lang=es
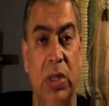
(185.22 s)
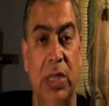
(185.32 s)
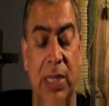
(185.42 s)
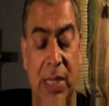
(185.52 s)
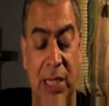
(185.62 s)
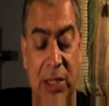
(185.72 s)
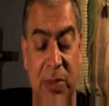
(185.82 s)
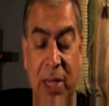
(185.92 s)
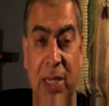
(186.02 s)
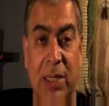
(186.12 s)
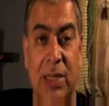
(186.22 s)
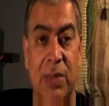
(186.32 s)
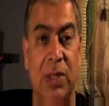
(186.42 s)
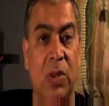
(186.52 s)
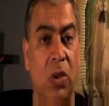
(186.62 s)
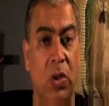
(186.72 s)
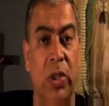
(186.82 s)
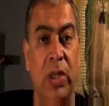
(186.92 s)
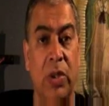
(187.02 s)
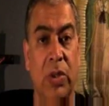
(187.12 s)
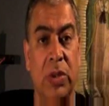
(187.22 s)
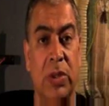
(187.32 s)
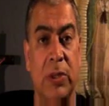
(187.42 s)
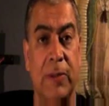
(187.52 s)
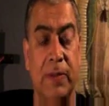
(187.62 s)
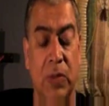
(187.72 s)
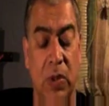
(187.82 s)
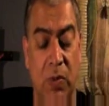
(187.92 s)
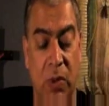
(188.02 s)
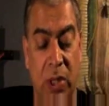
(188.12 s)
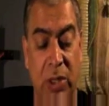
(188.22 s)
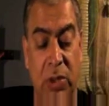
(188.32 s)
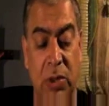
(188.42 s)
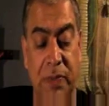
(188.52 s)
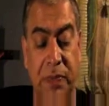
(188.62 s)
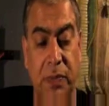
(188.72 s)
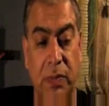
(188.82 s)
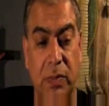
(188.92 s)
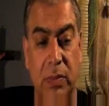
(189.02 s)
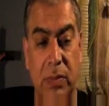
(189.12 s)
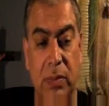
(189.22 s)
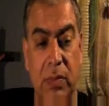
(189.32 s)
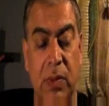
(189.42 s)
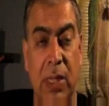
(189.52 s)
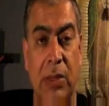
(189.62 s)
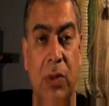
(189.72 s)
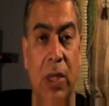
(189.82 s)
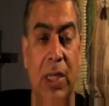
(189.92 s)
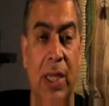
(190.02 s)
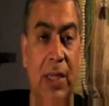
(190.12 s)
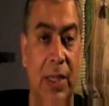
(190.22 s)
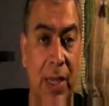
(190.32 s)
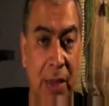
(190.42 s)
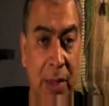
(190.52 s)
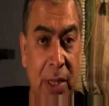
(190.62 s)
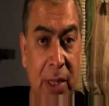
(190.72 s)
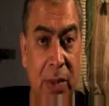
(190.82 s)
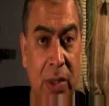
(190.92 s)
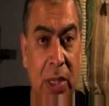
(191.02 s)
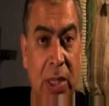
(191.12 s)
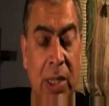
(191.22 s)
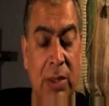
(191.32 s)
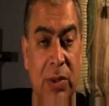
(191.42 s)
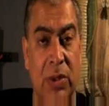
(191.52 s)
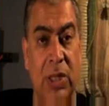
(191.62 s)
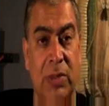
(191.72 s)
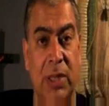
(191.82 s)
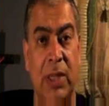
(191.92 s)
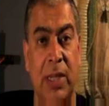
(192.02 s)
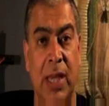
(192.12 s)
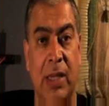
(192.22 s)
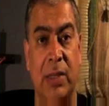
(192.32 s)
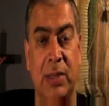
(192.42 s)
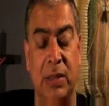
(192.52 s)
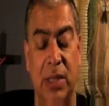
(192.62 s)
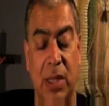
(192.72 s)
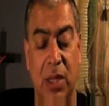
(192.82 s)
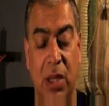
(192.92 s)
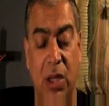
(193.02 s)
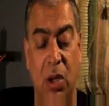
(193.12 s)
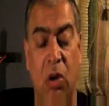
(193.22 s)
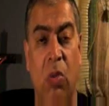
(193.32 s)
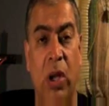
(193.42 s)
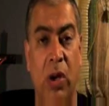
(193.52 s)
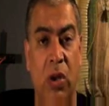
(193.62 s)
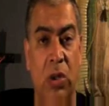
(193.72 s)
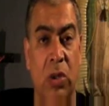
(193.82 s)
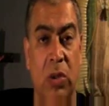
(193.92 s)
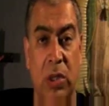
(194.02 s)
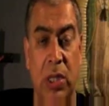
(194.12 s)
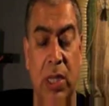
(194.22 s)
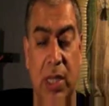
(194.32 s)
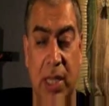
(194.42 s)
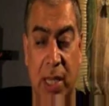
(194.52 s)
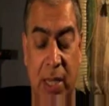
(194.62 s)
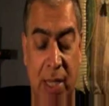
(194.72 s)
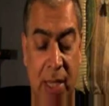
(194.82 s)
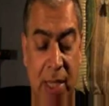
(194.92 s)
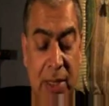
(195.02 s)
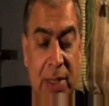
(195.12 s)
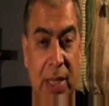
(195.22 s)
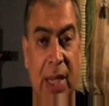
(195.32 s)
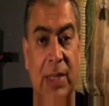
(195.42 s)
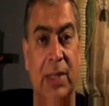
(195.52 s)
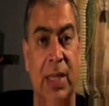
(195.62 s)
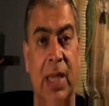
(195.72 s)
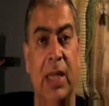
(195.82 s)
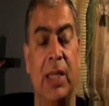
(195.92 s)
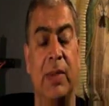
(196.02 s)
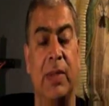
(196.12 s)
y que espera recibir todo de Dios. Por eso, tanto el que literalmente no tiene las cosas materiales, como el otro, el que sí las tiene,